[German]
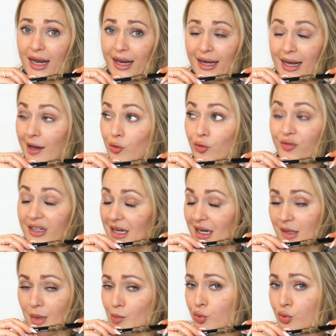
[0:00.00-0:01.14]
keine Ahnung, wie lange
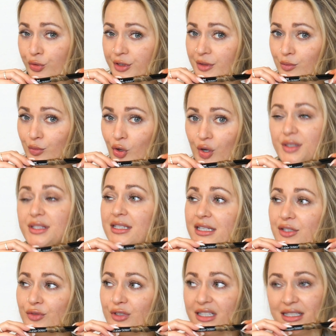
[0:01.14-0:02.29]
man pusten muss.
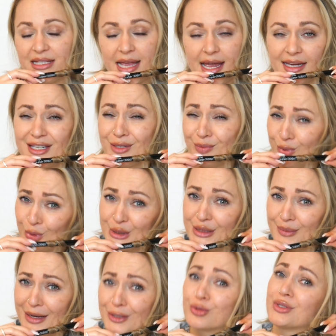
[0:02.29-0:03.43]
Ich würde jetzt sagen, ich puste
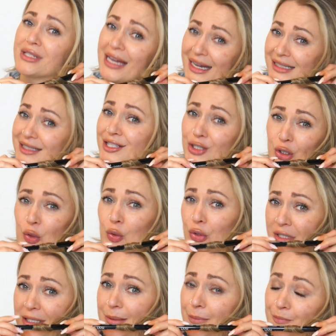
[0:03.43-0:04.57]
mal so 30
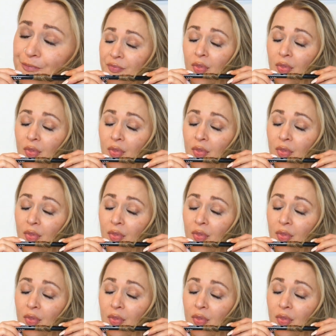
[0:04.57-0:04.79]
Sekunden.